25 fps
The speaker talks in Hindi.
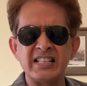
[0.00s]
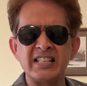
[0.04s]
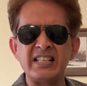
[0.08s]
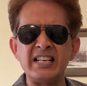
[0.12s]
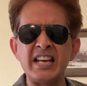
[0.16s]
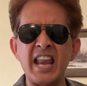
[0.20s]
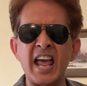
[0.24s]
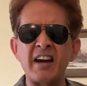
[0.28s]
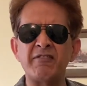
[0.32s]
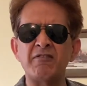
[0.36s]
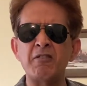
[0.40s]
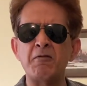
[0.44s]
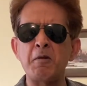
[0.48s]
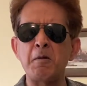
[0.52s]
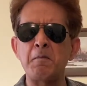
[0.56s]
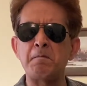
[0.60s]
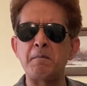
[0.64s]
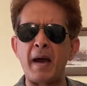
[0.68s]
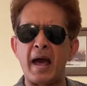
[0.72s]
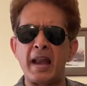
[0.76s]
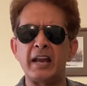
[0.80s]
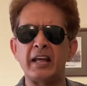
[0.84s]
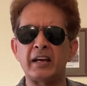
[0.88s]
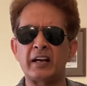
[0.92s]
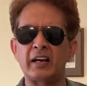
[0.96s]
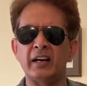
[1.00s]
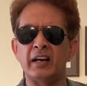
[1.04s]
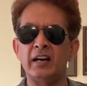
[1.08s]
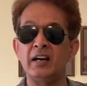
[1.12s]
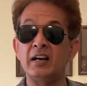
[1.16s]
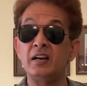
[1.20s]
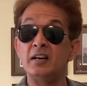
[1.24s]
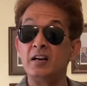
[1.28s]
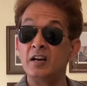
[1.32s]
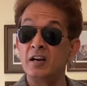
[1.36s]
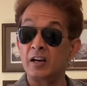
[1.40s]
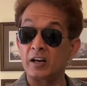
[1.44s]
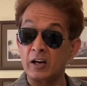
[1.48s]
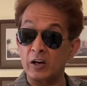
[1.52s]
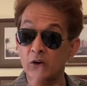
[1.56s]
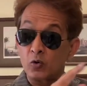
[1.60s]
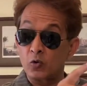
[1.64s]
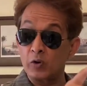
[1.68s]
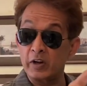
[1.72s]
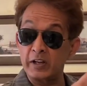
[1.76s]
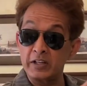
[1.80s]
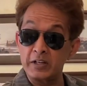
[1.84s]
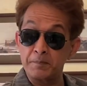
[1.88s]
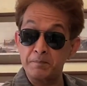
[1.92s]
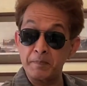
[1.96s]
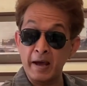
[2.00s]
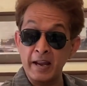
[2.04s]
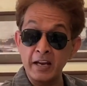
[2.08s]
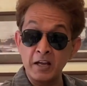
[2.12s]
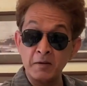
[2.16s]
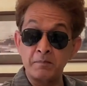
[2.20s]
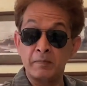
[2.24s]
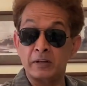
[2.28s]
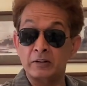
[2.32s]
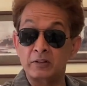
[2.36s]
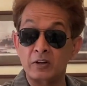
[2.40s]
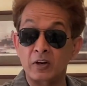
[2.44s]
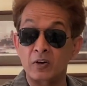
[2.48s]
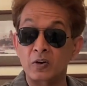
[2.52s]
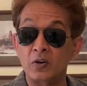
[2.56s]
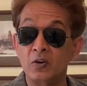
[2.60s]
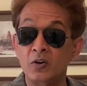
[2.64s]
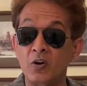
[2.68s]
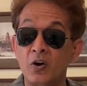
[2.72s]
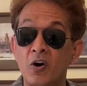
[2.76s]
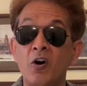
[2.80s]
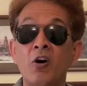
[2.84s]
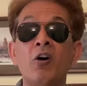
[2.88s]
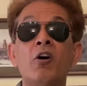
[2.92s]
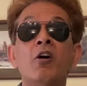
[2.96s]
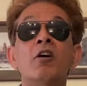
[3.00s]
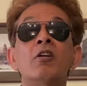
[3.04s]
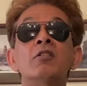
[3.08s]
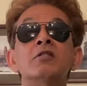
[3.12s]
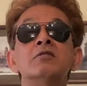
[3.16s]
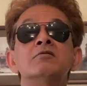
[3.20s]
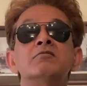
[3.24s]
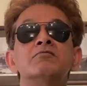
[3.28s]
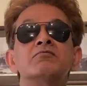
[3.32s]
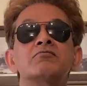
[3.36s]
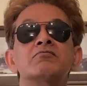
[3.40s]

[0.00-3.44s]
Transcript: नेवर बी पैनिक हाँ कोरोना से पैनिक मत करो और